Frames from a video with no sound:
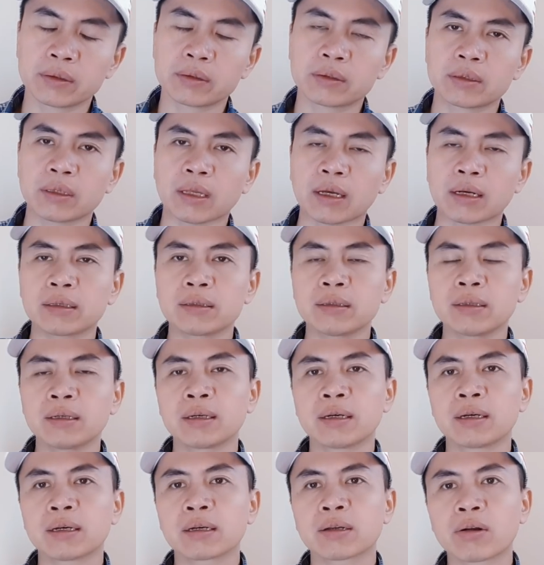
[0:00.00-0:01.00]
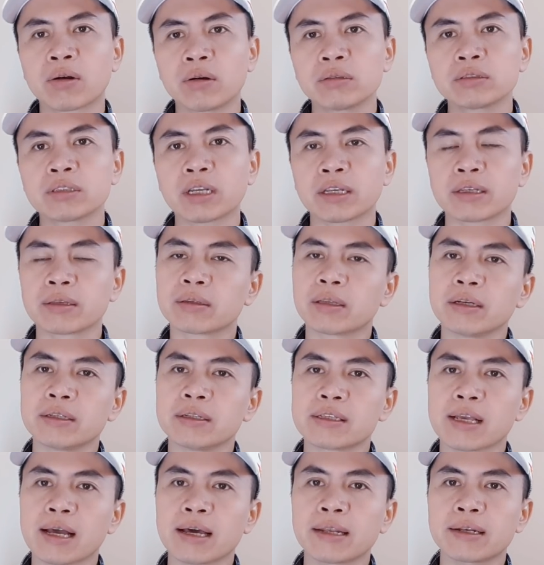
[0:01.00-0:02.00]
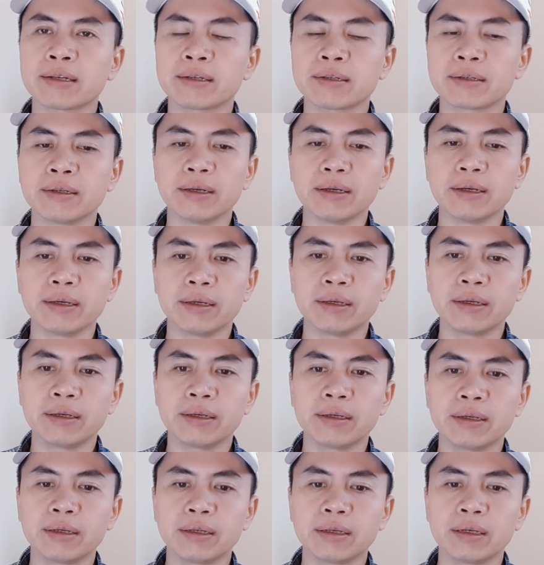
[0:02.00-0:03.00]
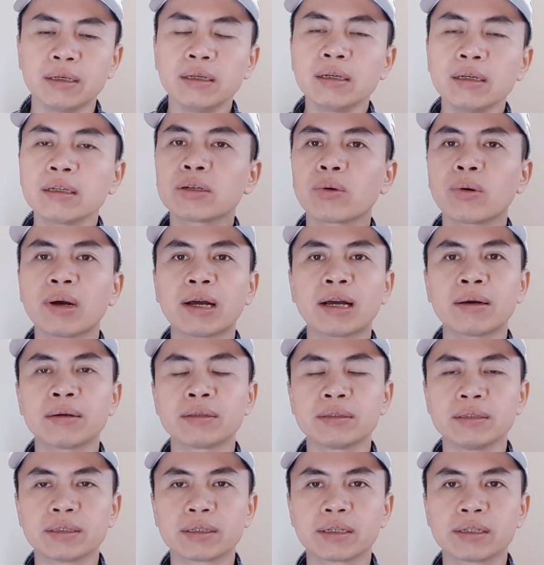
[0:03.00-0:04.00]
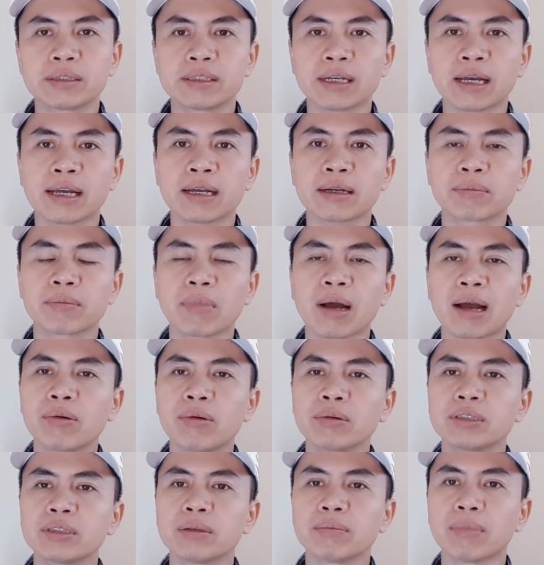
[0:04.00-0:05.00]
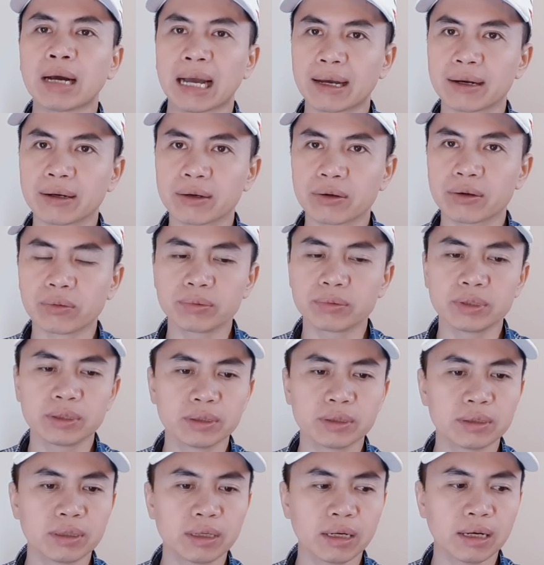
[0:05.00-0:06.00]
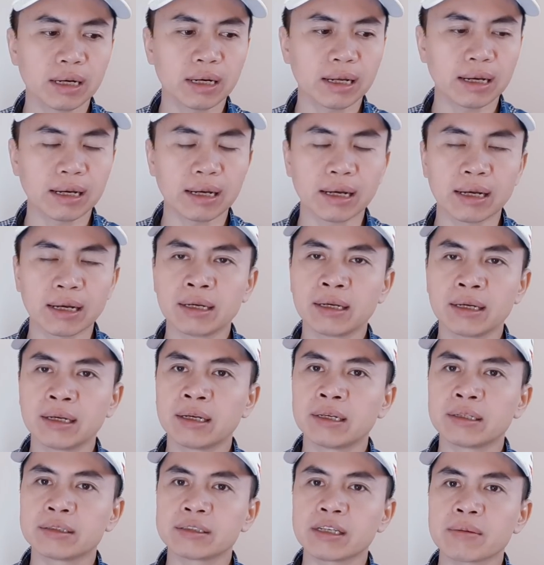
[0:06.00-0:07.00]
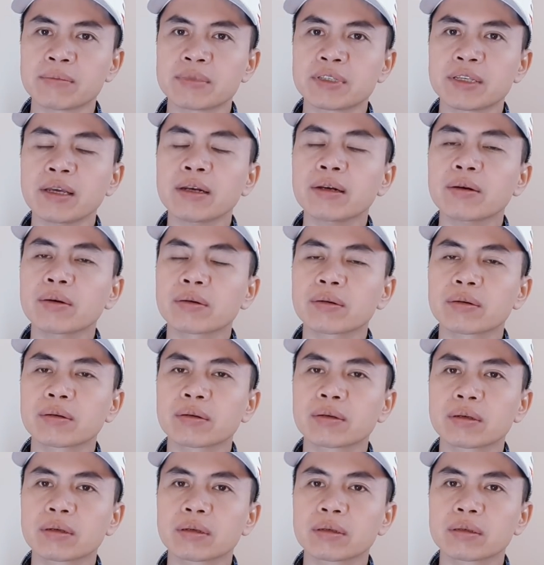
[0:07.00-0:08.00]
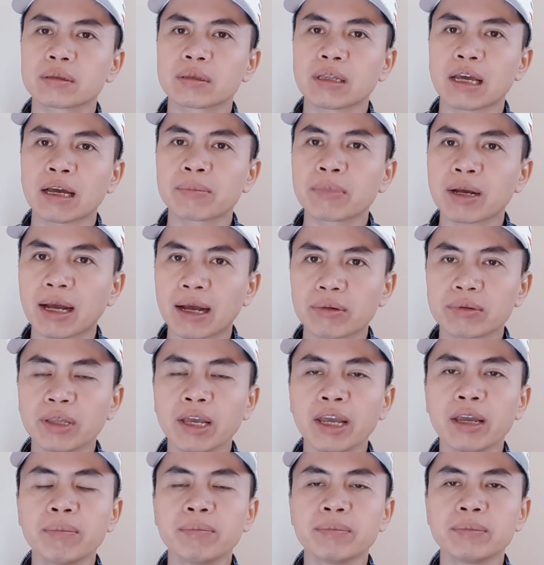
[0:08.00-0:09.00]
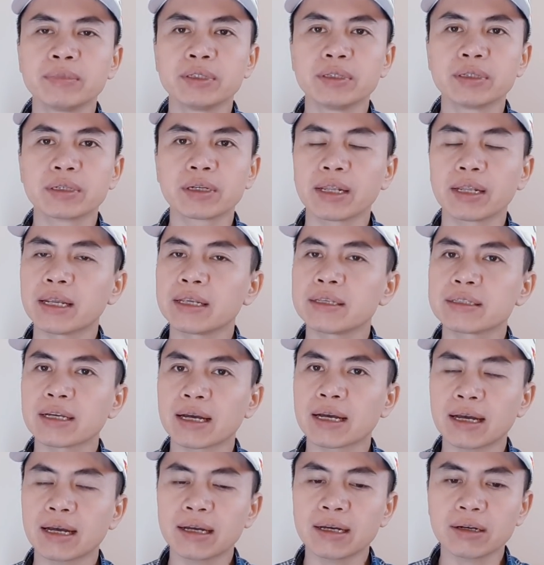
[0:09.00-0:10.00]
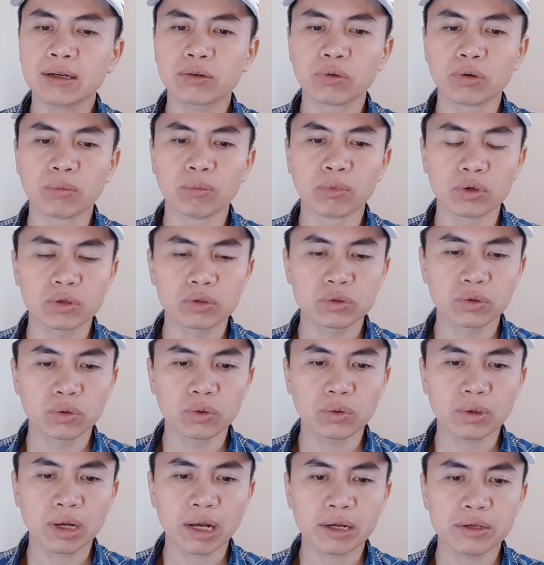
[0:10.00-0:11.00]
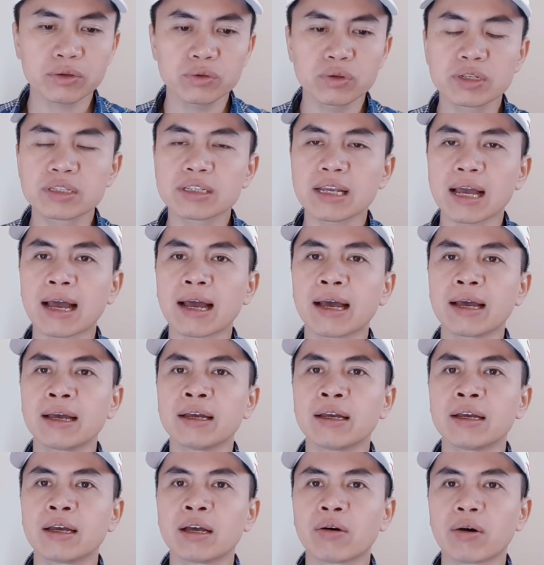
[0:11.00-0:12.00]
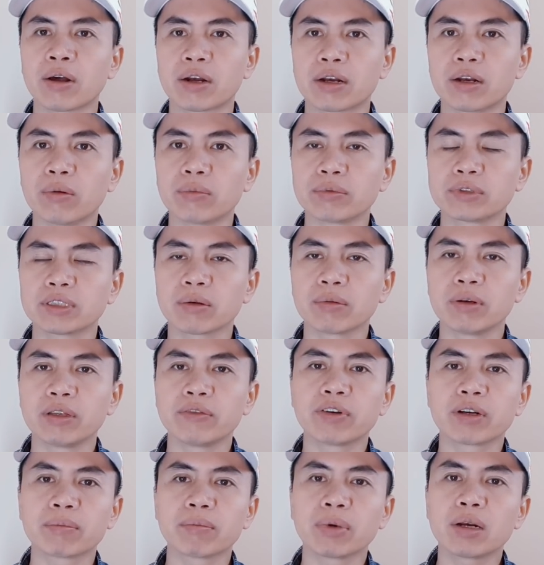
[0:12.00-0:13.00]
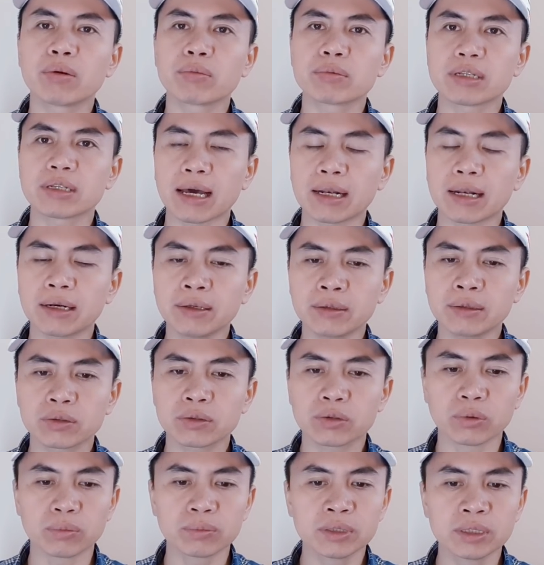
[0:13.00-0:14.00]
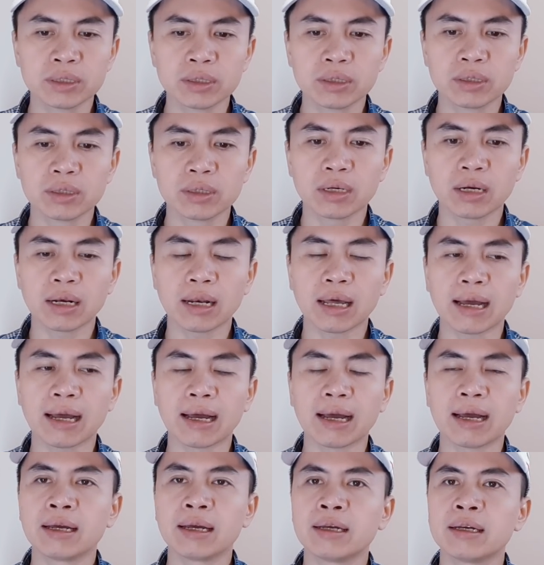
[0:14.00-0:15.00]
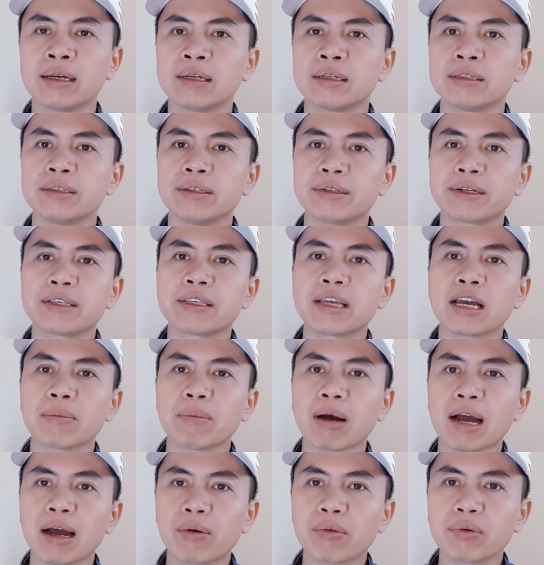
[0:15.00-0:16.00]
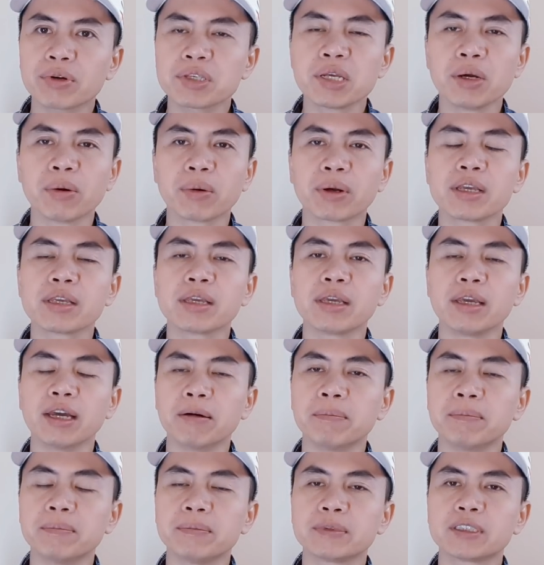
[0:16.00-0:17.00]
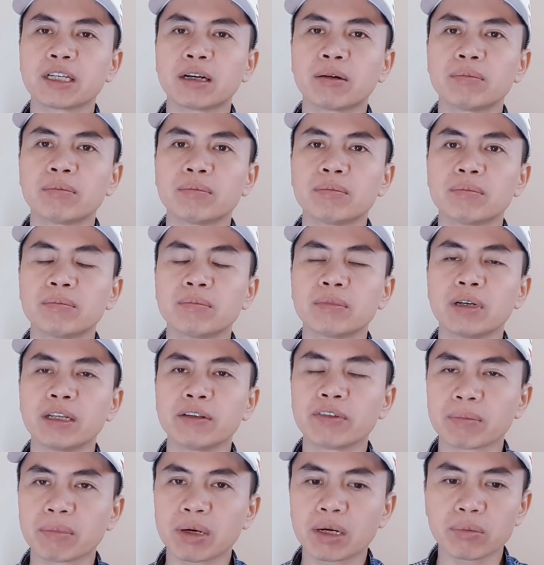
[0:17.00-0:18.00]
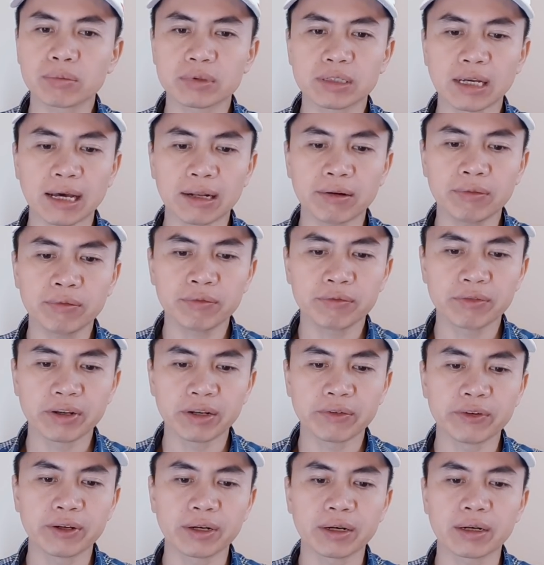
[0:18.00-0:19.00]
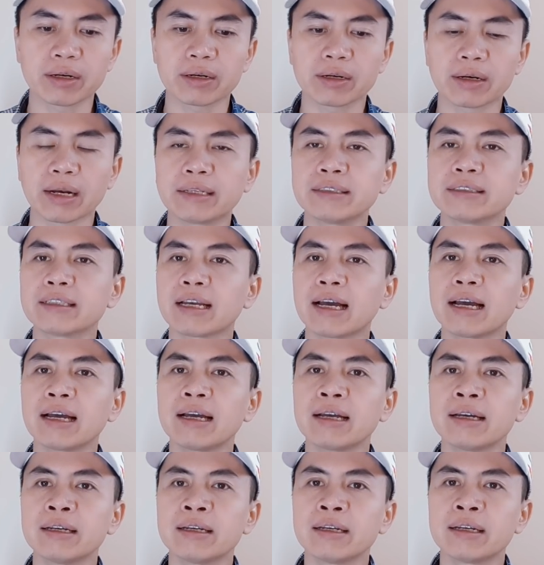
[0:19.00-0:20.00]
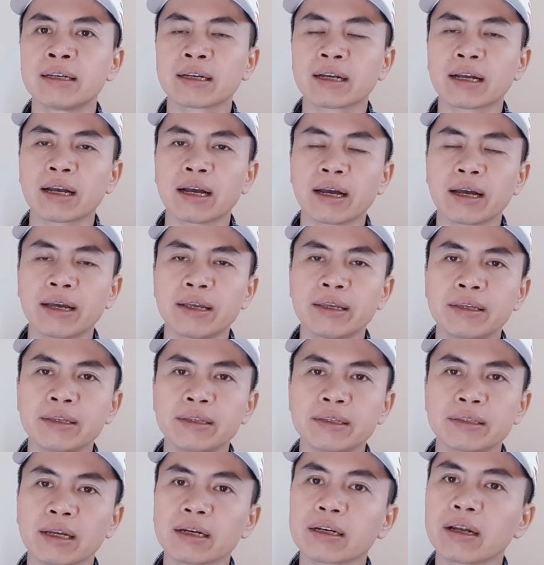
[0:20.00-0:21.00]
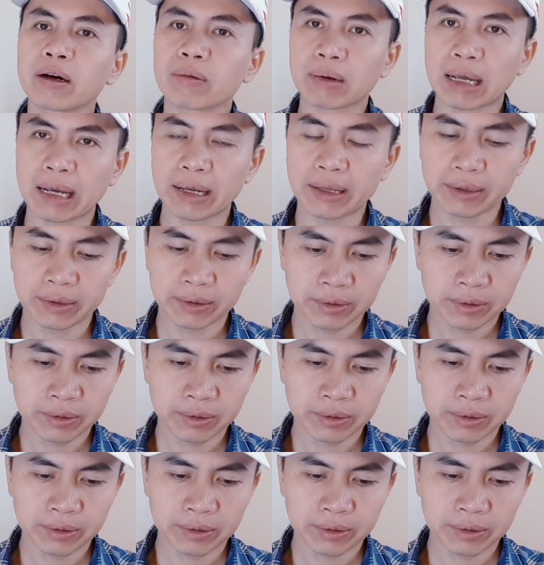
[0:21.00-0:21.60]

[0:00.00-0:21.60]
thắng ờ, có dành thời gian để lướt qua những cái trang báo trên mạng cũng như là xem xét tham khảo thêm những cái đánh giá của một số các cái chuyên gia hoạt động trong lĩnh vực bất động sản cũng như là những cái nhà báo có nhiều kinh nghiệm trong lĩnh vực bất động sản về việc đánh giá cái tác động này.